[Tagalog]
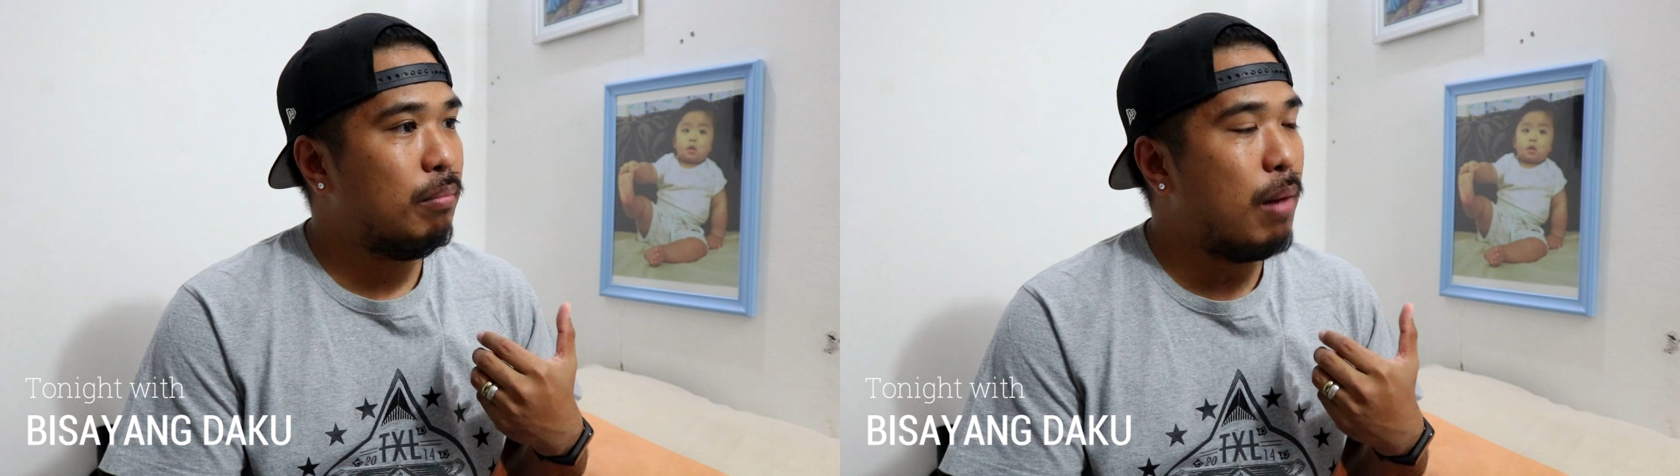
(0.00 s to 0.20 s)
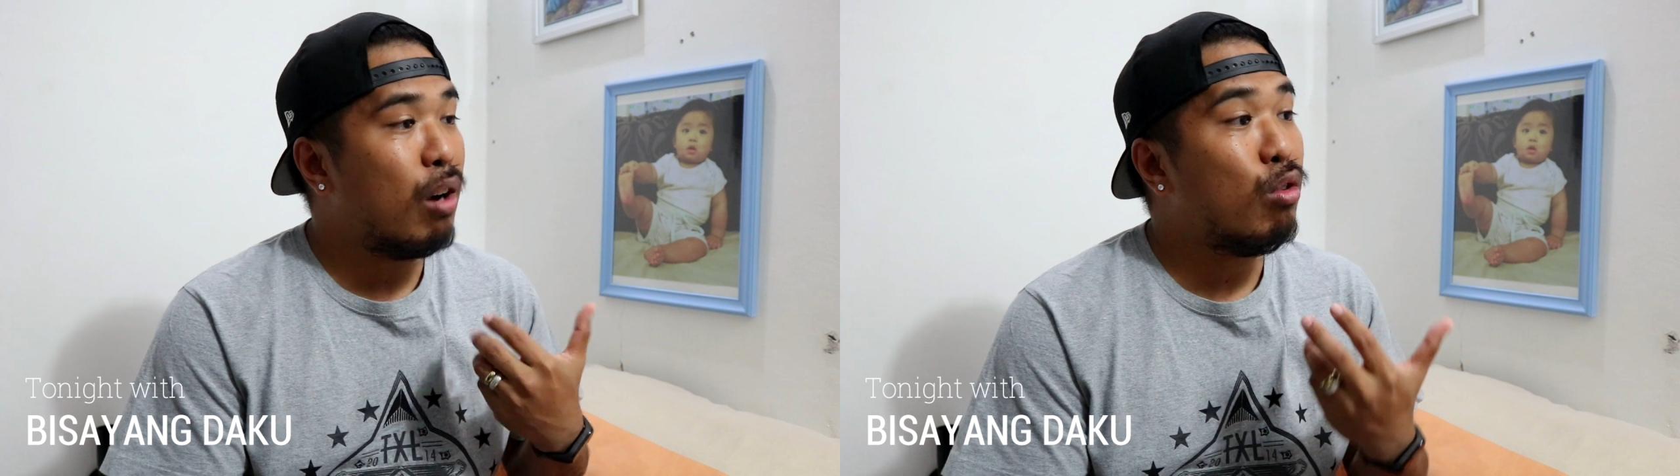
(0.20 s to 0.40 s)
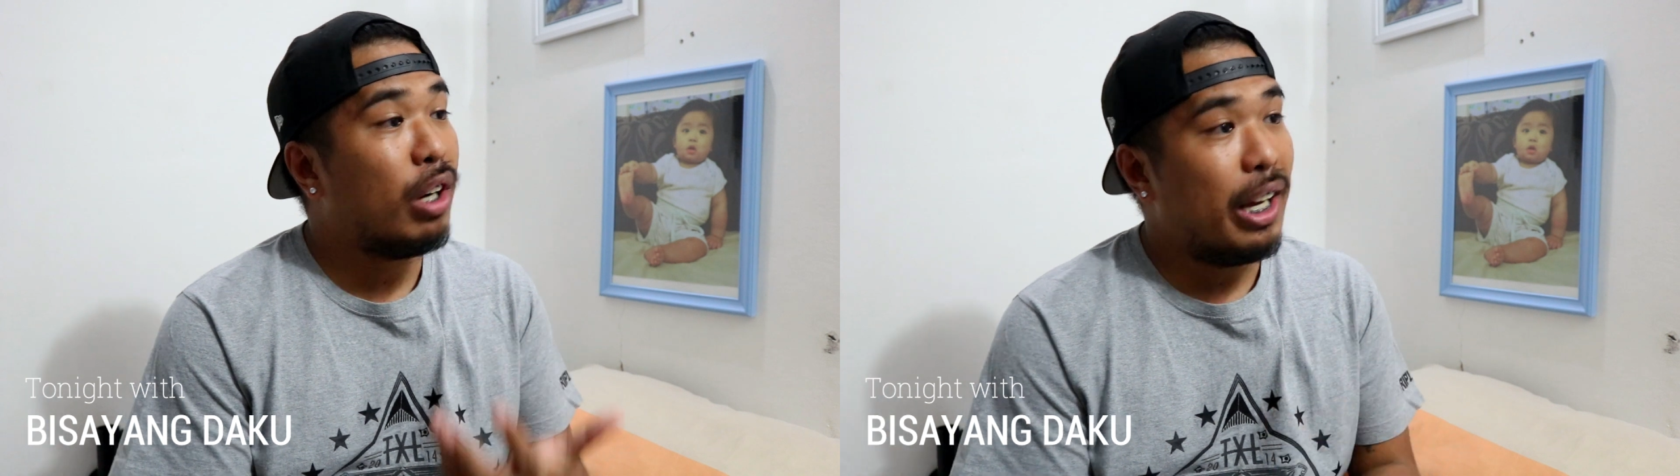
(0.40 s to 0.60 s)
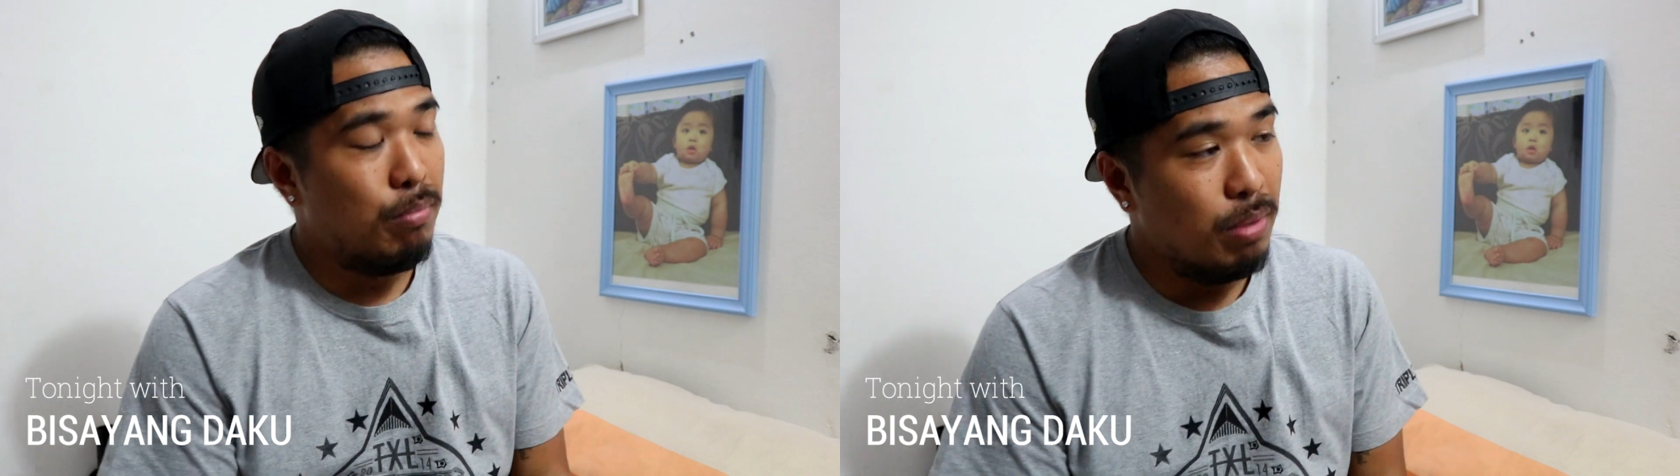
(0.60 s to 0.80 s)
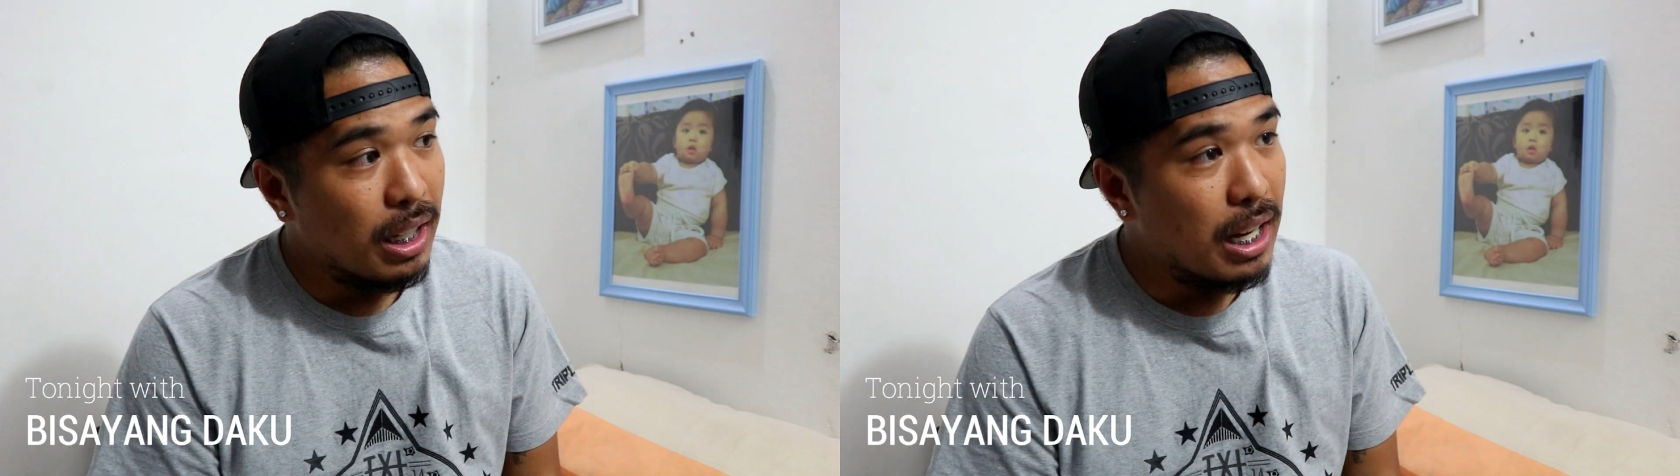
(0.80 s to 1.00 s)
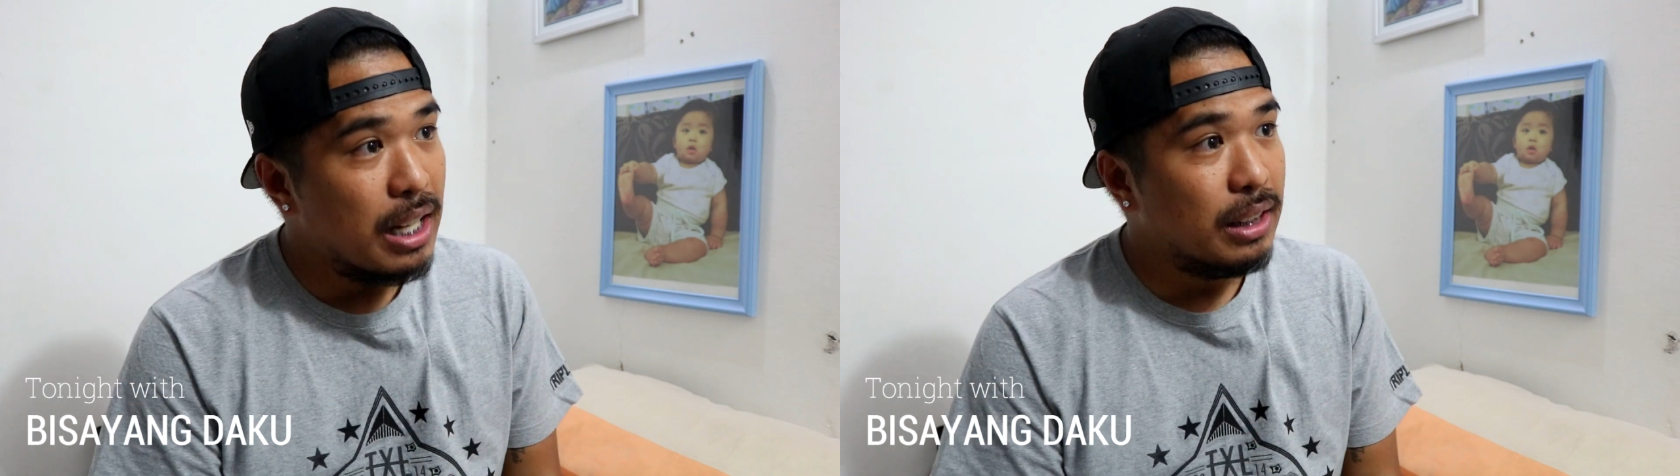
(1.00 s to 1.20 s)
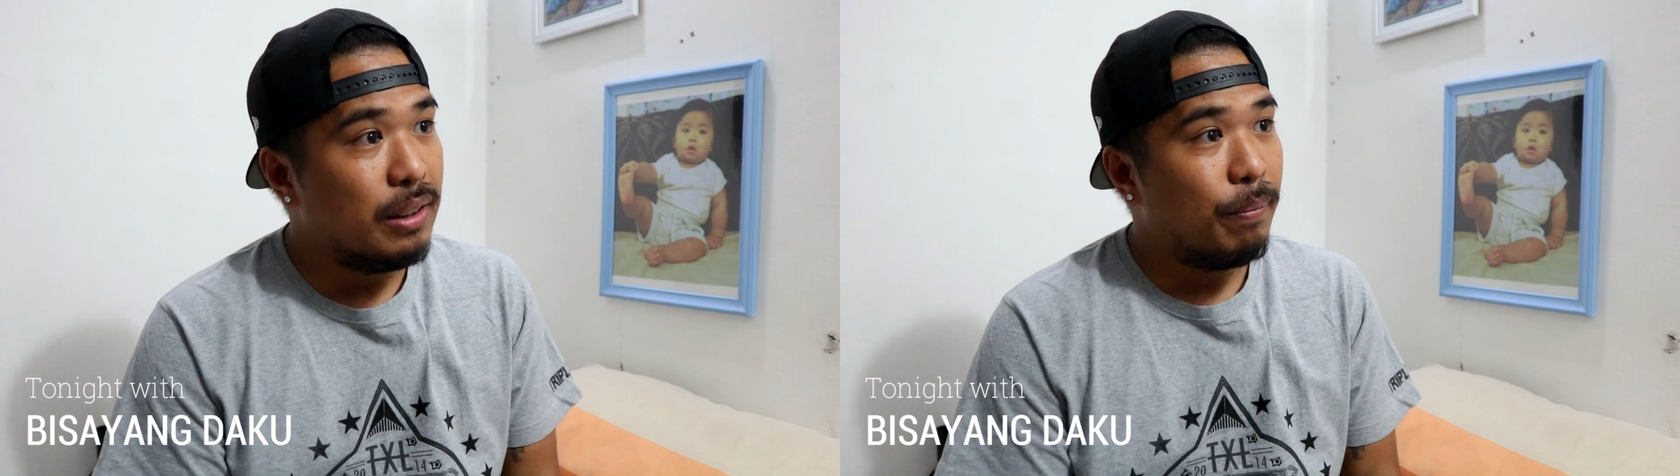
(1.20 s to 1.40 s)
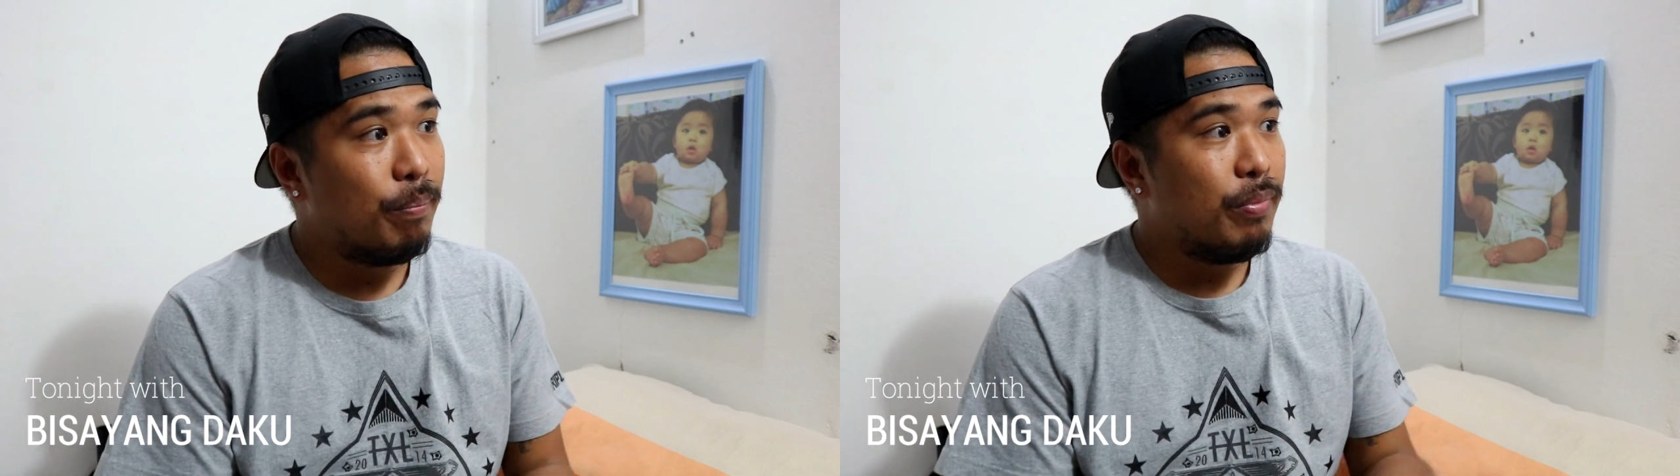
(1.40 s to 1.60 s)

bagong kaibigan